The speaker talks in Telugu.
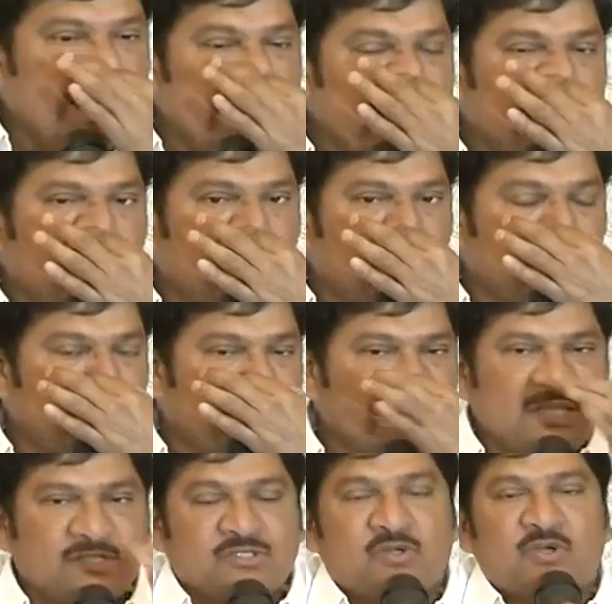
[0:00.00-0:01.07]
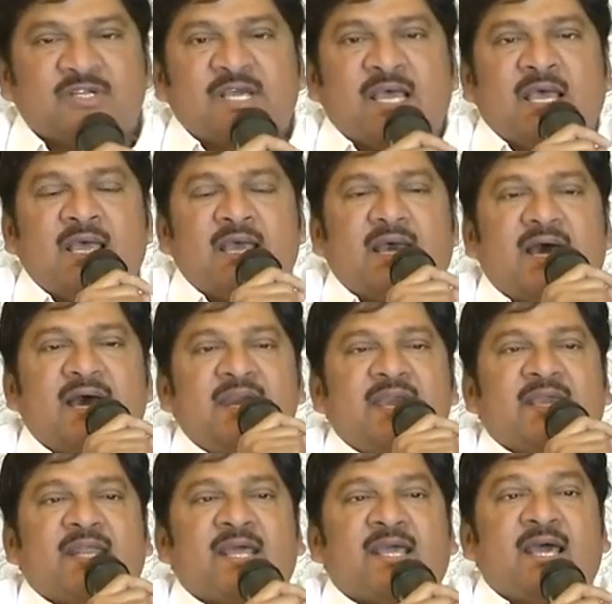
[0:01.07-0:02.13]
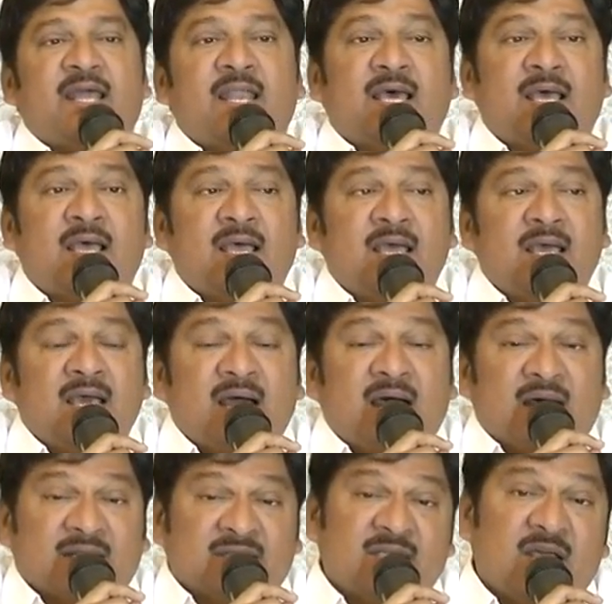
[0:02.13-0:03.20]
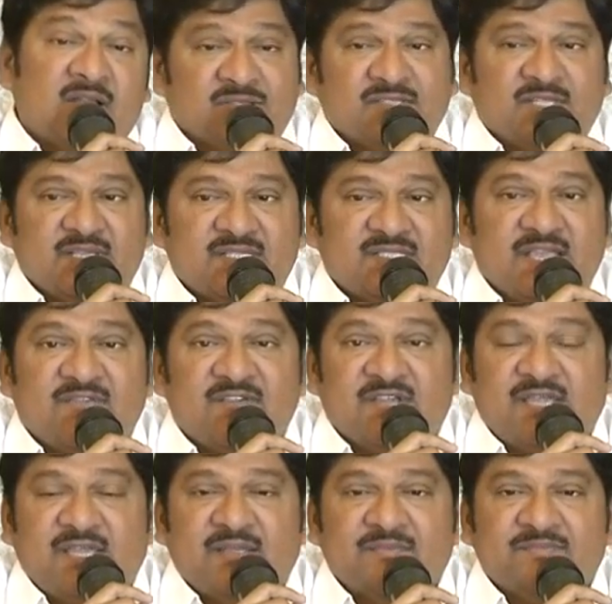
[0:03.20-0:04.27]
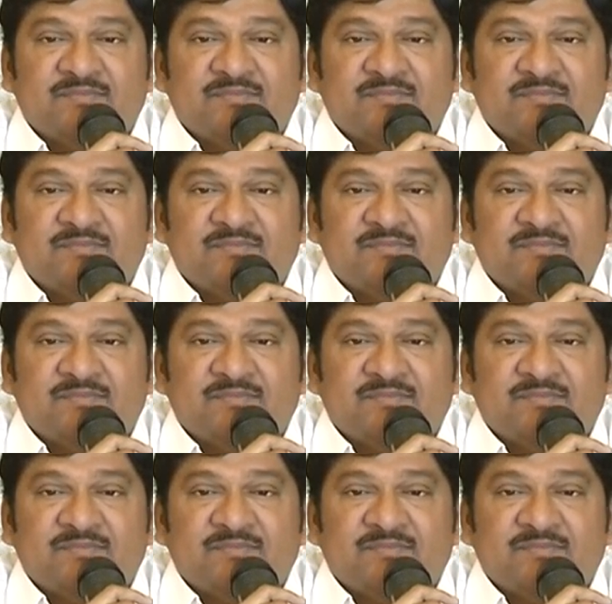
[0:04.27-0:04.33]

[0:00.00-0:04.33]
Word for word: అనేక రకమైన చోట అనేక రకాల అర్థాలు వస్తాయి సేవకి